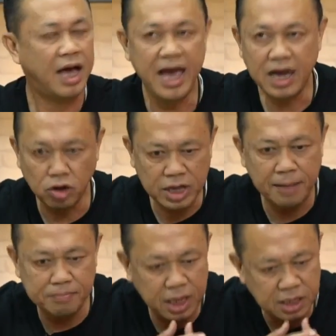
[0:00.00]
ให้เขา
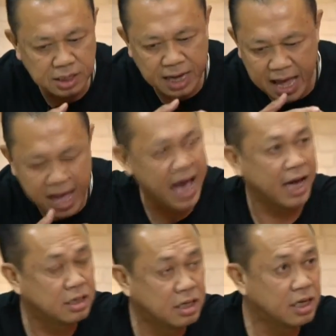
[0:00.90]
ทำในเชิงอาหาร
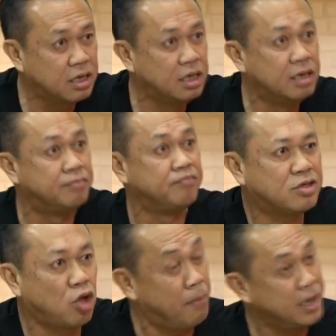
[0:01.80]
เครื่องดื่ม
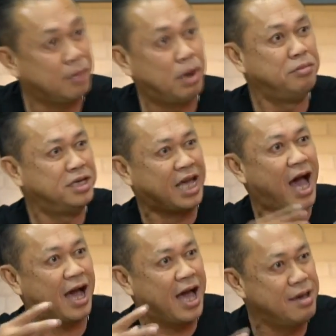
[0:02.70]
ต่อไปถ้ามันมีชา
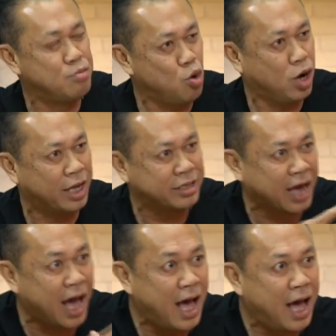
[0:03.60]
ไข่มุกกัญ
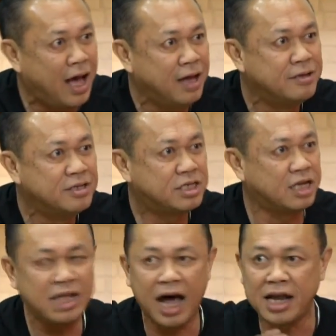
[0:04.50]
ชา ส
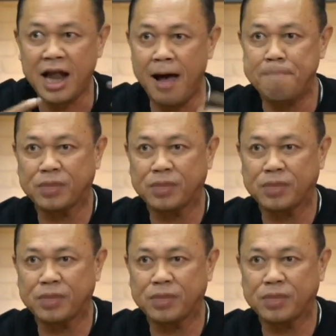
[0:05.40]
ตาร์ทอัพ